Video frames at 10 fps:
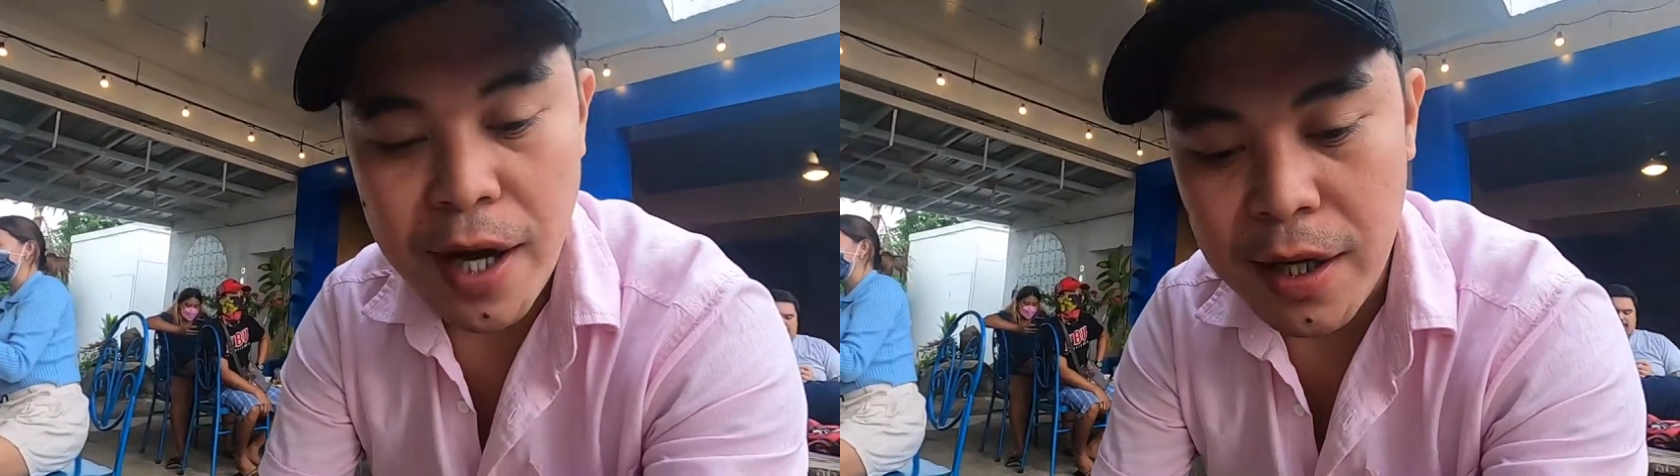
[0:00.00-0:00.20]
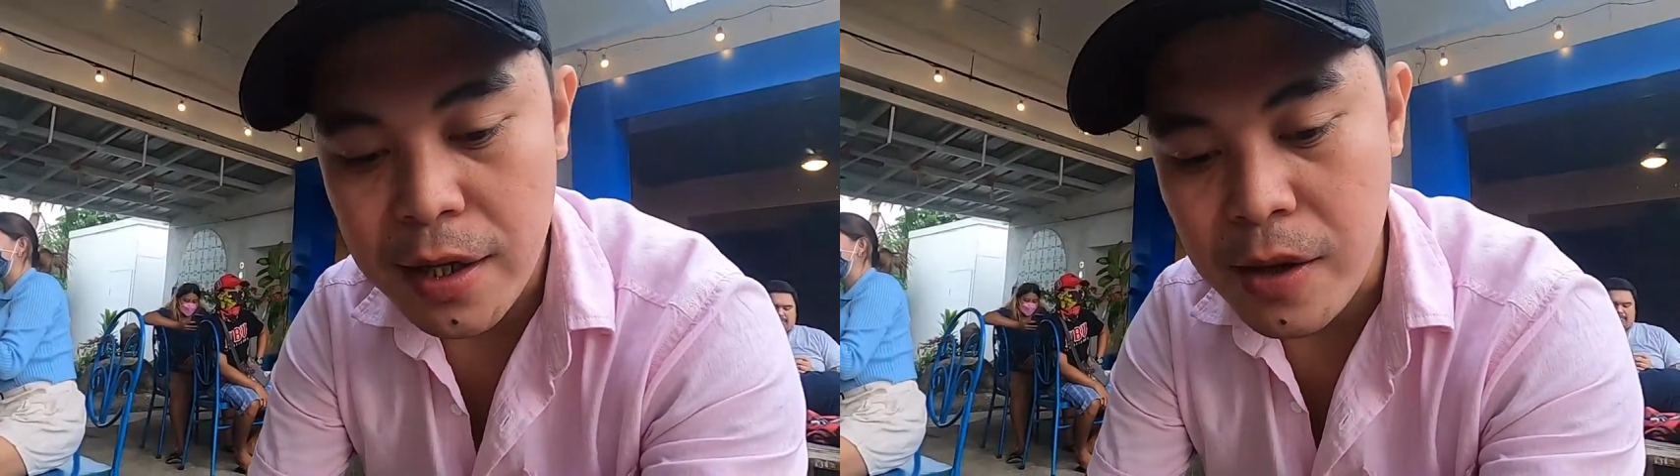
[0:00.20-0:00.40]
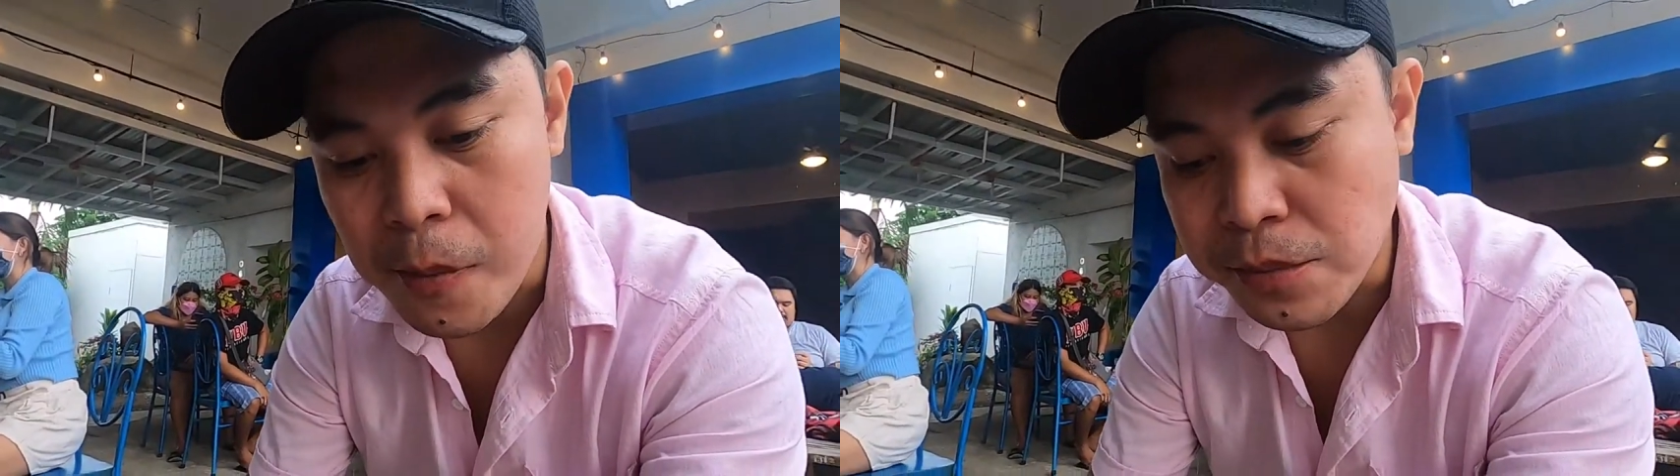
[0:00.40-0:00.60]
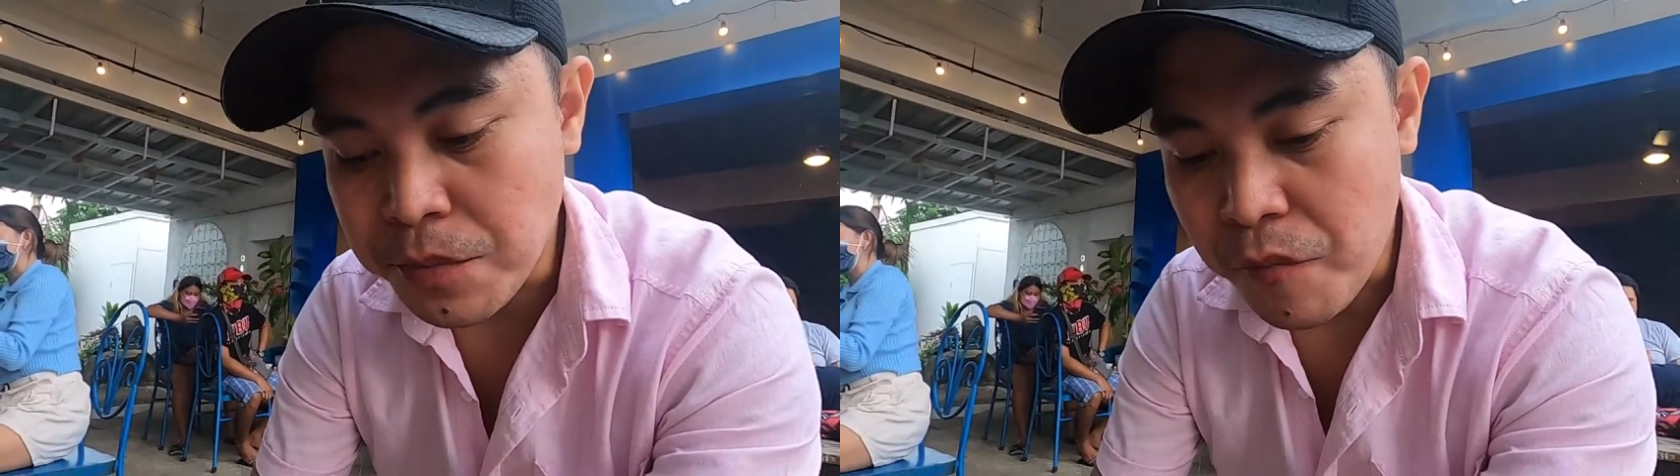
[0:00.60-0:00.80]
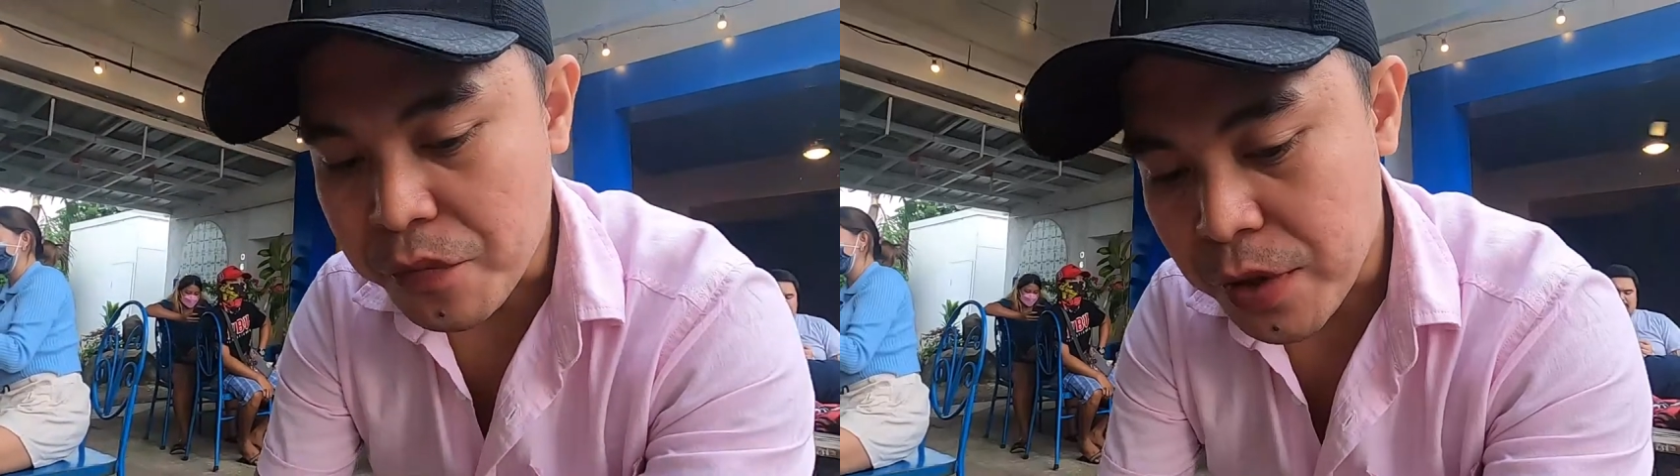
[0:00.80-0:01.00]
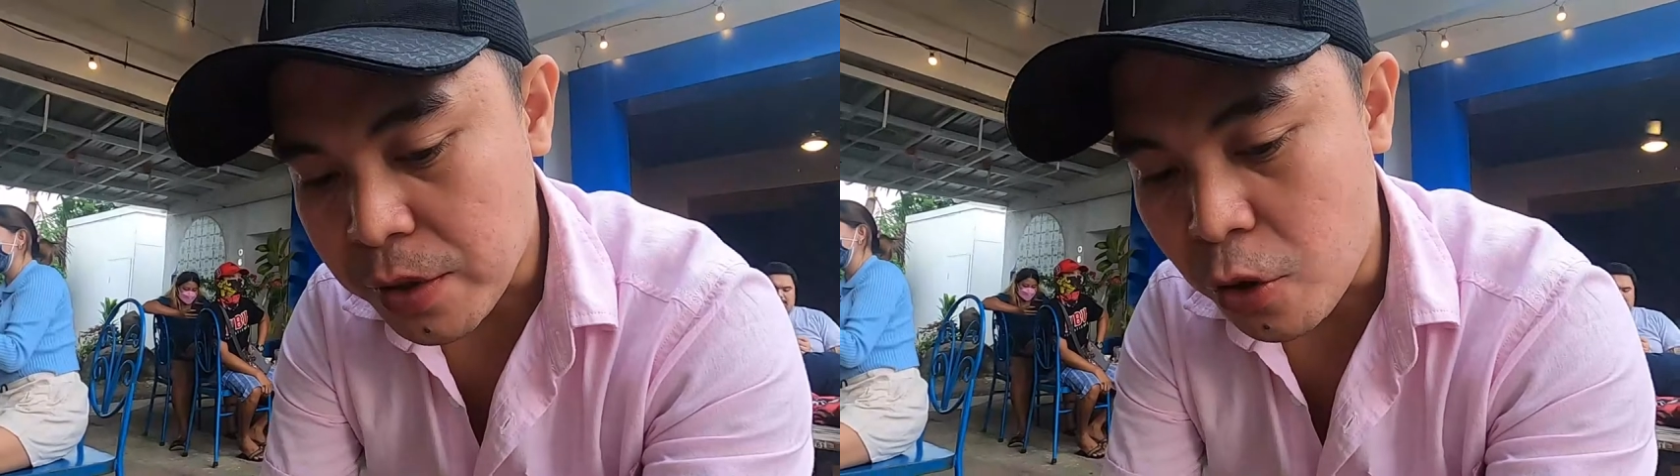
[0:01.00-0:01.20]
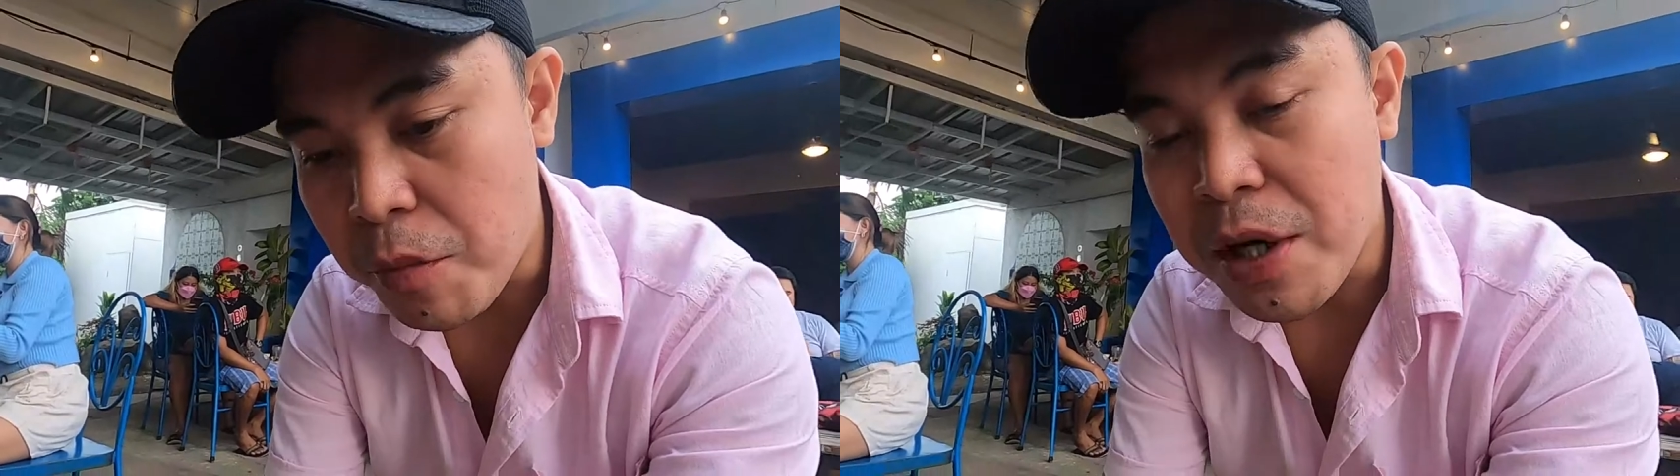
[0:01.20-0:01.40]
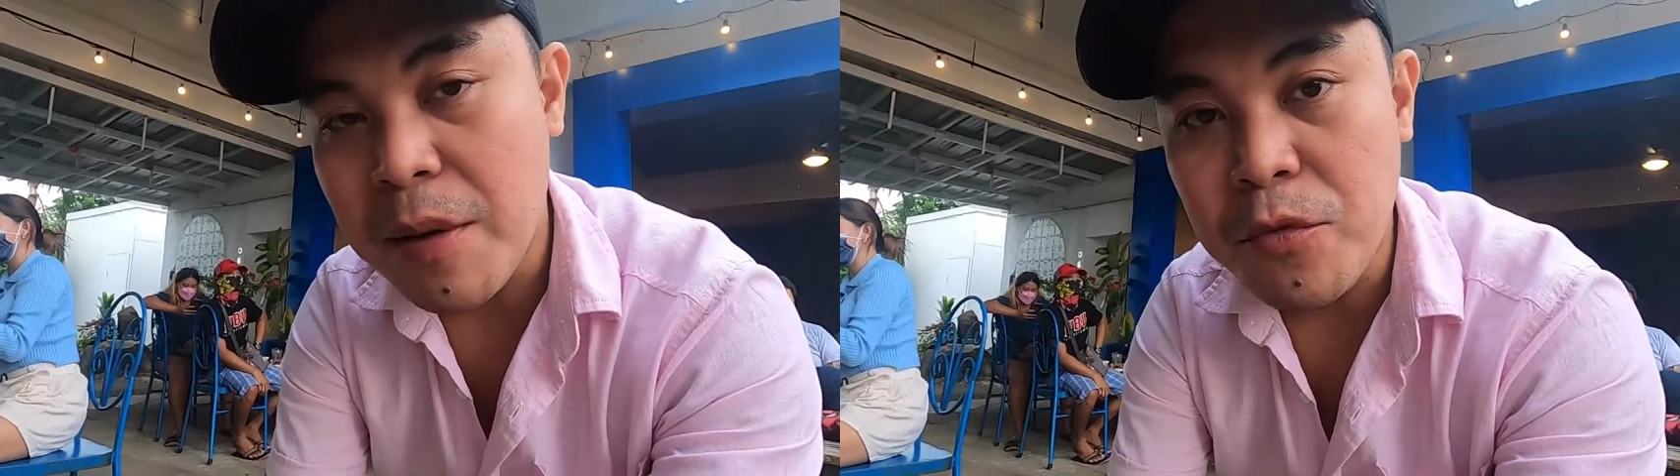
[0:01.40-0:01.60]
dahil
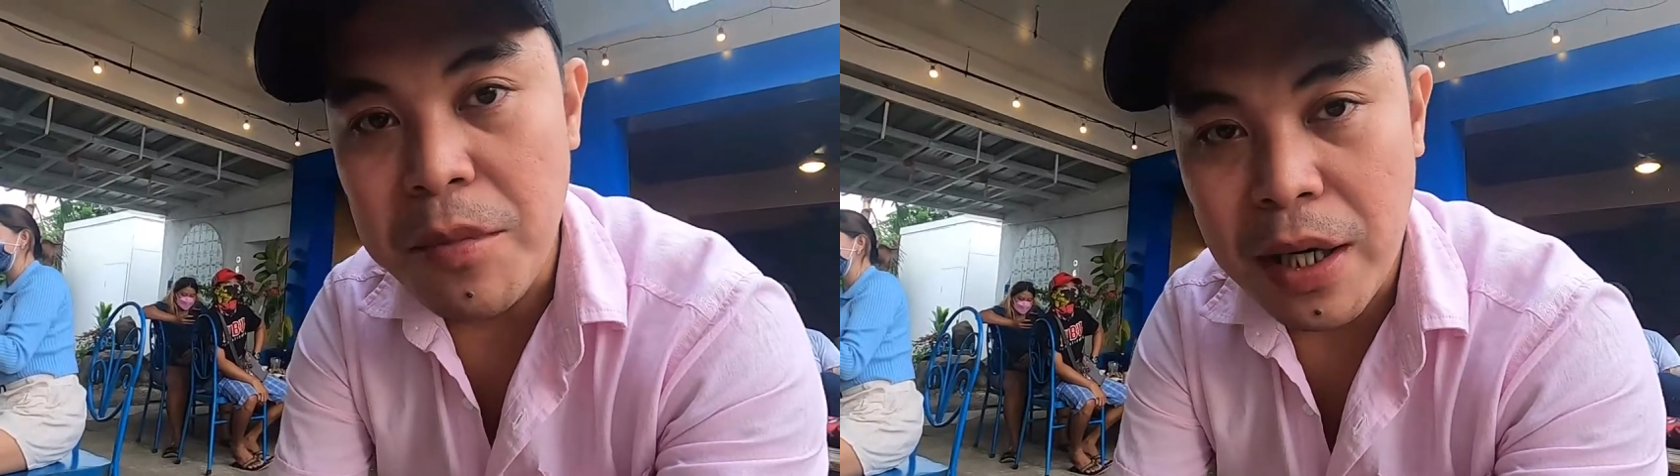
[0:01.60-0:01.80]
na-overcome